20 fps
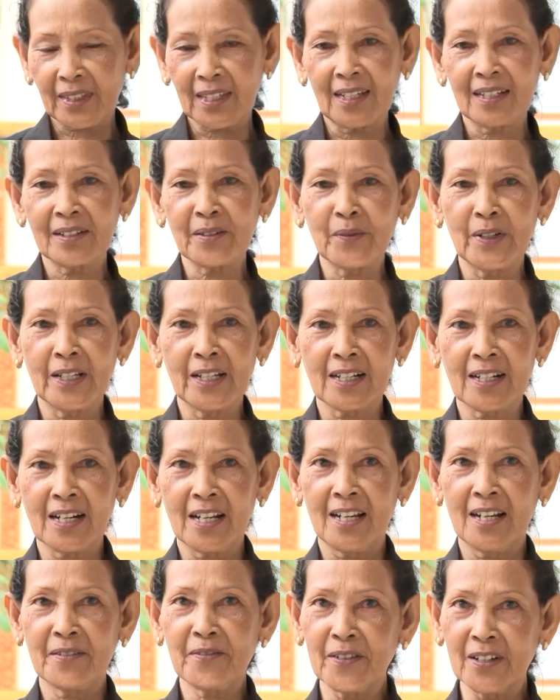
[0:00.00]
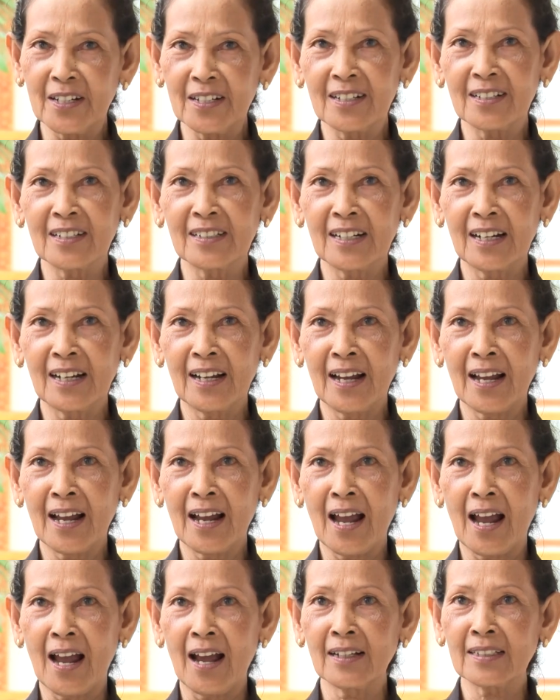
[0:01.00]
Chánh quyền địa phương
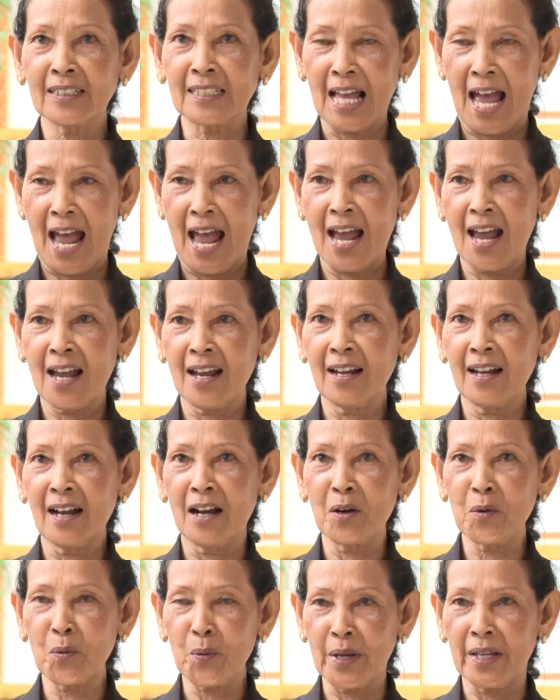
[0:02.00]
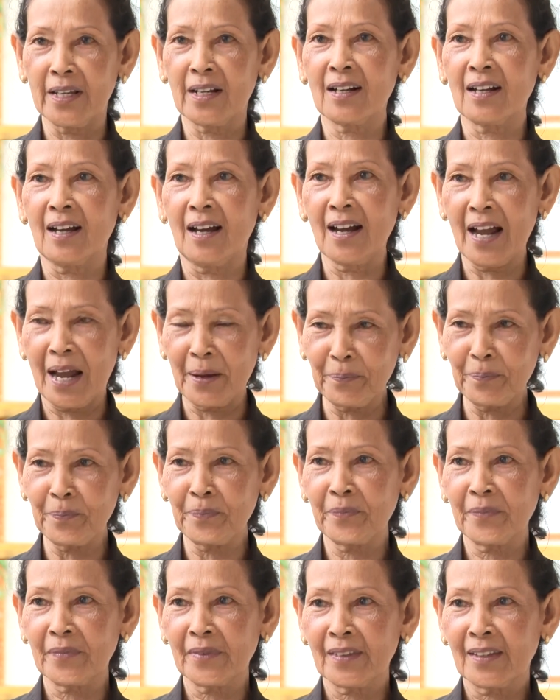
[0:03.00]
à, ở xã, ở huyện, ở ấp
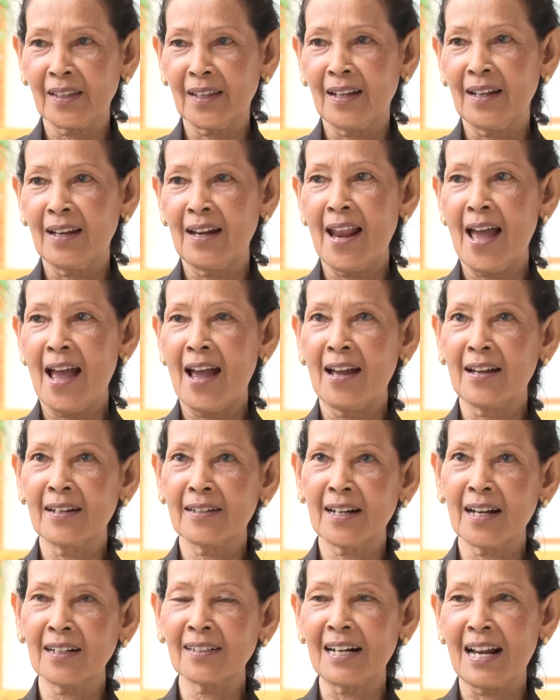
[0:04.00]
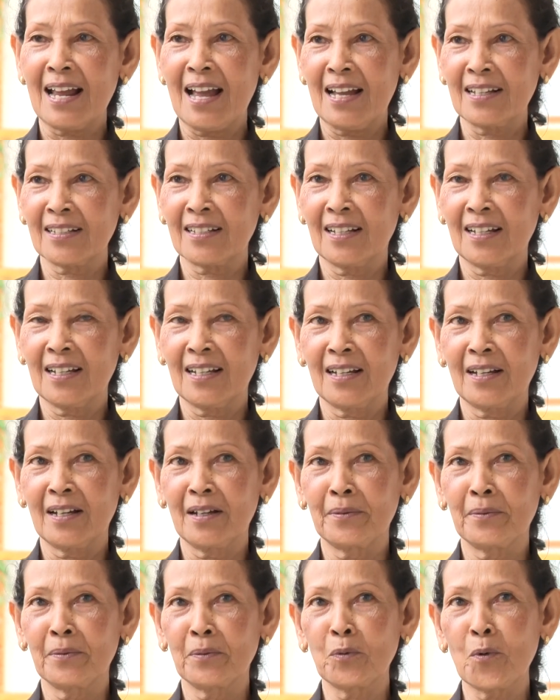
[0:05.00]
là rất là
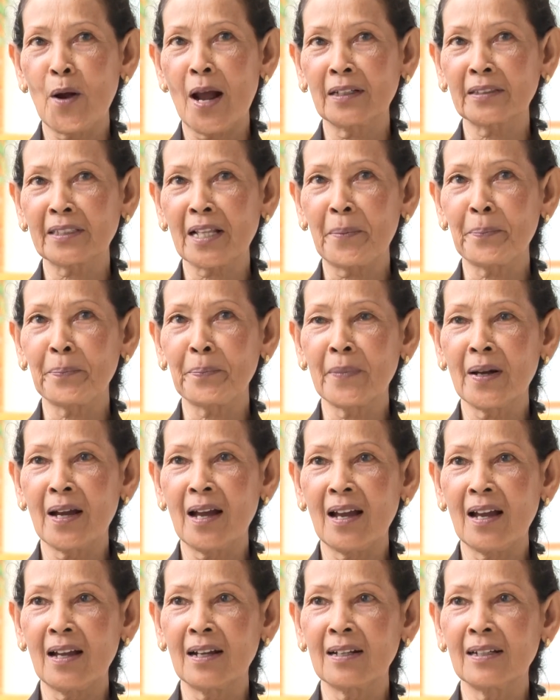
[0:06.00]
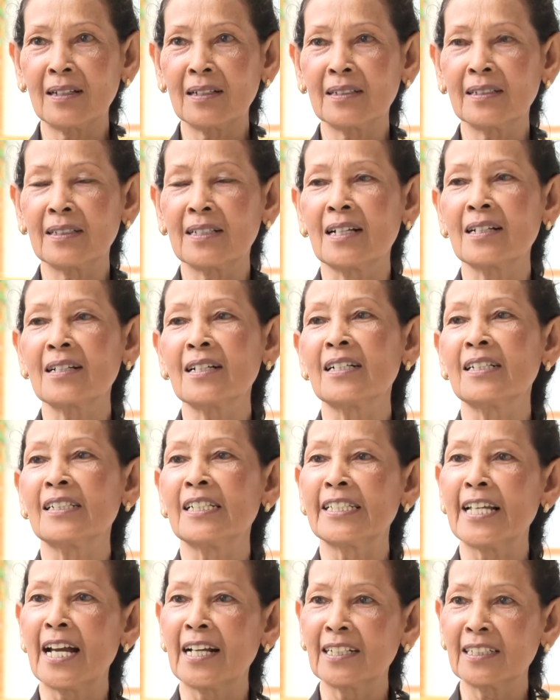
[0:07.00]
à, quan tâm à, những
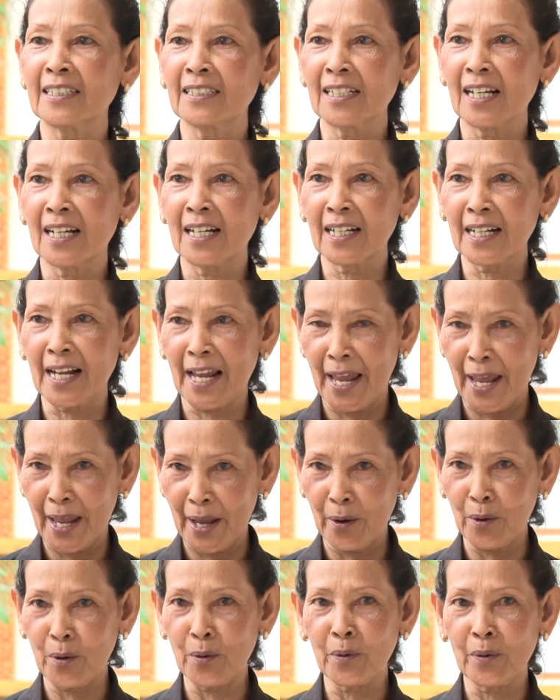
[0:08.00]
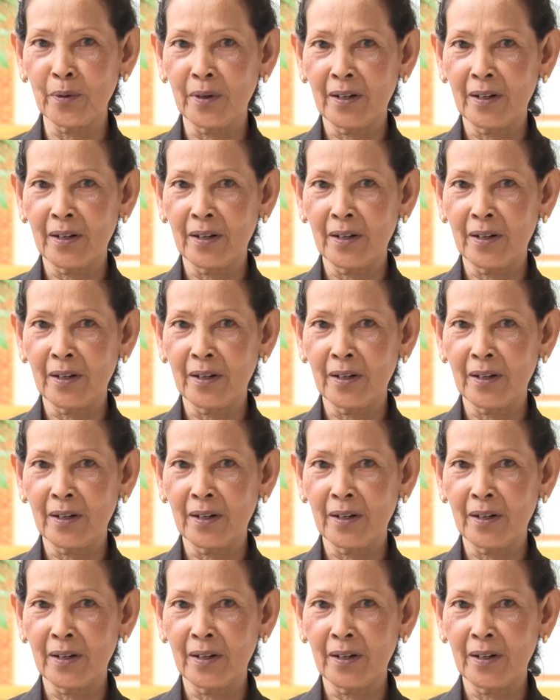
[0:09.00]
người dân à, nghèo,